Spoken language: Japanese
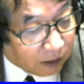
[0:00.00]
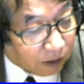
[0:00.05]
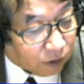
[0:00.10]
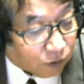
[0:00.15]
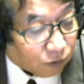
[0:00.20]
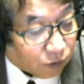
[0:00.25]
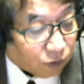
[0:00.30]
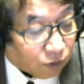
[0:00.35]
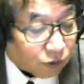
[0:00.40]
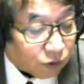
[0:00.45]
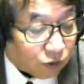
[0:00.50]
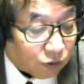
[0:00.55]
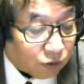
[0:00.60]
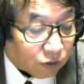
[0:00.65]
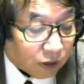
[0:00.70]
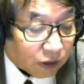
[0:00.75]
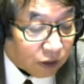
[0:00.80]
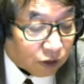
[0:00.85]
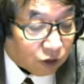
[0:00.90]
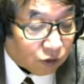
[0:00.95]
この受
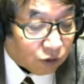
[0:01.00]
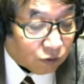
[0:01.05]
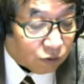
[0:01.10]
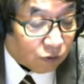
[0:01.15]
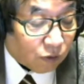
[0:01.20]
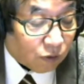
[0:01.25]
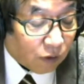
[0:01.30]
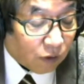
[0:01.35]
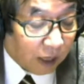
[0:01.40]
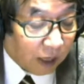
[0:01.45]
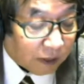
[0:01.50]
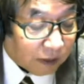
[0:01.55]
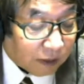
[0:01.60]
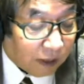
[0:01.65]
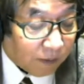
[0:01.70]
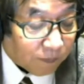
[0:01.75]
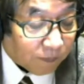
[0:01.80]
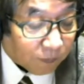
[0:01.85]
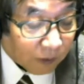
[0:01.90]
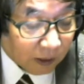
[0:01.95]
難週の
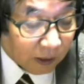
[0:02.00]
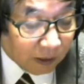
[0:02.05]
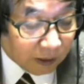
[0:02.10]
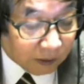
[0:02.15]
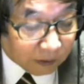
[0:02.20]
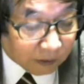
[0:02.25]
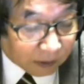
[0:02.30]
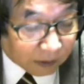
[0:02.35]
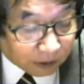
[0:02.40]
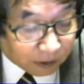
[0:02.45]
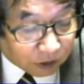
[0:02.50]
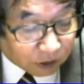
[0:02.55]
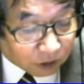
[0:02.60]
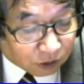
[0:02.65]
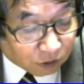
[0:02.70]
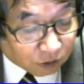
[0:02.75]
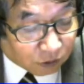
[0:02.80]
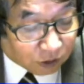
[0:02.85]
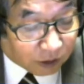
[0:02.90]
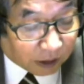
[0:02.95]
間断
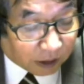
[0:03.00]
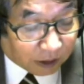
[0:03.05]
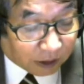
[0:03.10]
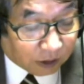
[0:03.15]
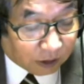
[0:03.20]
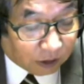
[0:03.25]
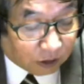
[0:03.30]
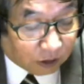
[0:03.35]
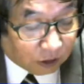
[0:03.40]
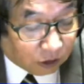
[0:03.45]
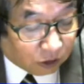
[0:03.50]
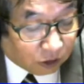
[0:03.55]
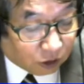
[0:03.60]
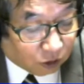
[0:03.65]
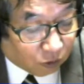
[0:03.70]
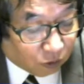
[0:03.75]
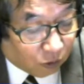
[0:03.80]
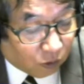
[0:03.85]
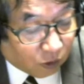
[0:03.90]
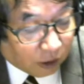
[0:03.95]
食をしたり祈
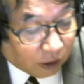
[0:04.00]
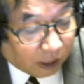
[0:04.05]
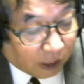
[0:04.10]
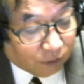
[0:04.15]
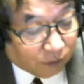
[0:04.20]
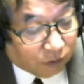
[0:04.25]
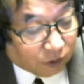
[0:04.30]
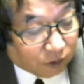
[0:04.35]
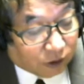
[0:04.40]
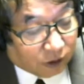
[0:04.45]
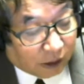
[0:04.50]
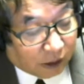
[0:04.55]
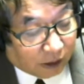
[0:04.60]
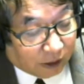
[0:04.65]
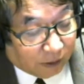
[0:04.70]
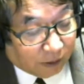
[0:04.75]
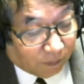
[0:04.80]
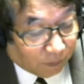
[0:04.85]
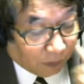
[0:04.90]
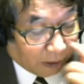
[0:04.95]
祷会をした
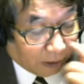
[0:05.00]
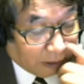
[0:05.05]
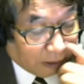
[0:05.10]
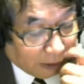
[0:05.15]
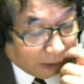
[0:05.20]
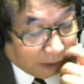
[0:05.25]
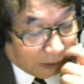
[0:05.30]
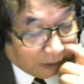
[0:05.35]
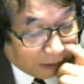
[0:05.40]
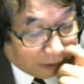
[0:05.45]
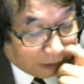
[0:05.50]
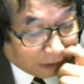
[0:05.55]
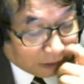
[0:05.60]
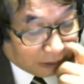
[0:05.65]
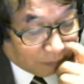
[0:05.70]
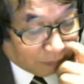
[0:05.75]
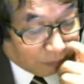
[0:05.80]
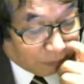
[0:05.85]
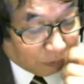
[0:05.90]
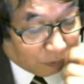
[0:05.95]
りイエス
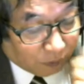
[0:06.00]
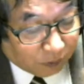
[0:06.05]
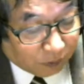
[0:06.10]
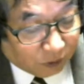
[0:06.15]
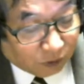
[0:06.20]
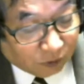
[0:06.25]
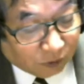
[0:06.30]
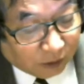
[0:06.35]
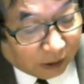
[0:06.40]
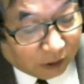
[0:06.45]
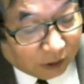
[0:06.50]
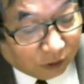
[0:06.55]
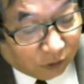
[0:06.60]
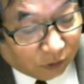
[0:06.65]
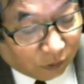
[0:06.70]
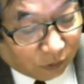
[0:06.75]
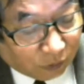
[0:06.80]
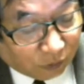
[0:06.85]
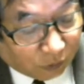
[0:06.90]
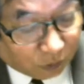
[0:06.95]
様の受難に
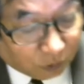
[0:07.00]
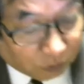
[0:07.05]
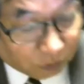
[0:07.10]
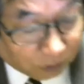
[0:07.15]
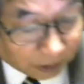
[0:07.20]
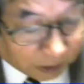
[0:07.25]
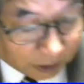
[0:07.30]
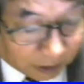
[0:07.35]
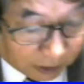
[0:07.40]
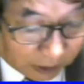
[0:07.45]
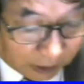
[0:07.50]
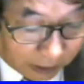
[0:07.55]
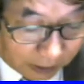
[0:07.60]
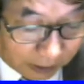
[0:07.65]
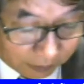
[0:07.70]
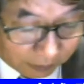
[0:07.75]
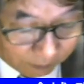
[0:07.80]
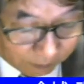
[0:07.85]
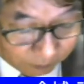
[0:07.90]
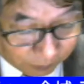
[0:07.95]
心を吸わせなが
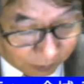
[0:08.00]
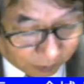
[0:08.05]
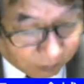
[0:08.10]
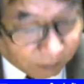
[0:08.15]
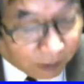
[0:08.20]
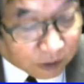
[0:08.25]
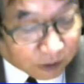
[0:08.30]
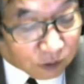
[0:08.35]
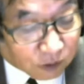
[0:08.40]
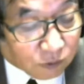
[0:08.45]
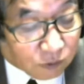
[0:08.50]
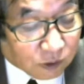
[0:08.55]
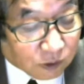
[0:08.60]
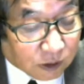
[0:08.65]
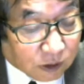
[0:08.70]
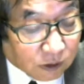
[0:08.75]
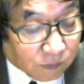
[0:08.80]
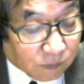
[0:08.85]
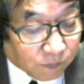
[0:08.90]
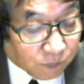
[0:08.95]
ら待つので
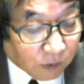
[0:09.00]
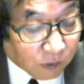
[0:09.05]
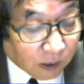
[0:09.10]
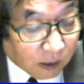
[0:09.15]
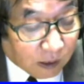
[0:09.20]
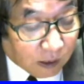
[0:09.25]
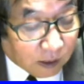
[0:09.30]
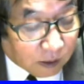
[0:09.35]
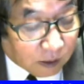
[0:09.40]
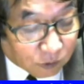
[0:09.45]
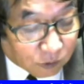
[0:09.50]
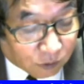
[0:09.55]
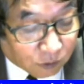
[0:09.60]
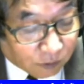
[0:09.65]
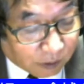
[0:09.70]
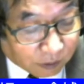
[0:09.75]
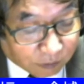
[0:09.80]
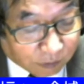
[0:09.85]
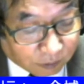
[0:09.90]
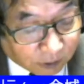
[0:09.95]
すそれ
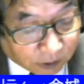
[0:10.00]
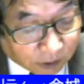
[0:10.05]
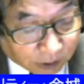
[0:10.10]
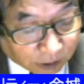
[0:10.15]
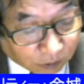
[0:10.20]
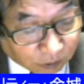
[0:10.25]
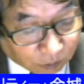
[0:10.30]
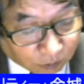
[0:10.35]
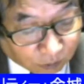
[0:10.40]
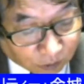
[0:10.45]
はクリスチャンにとっ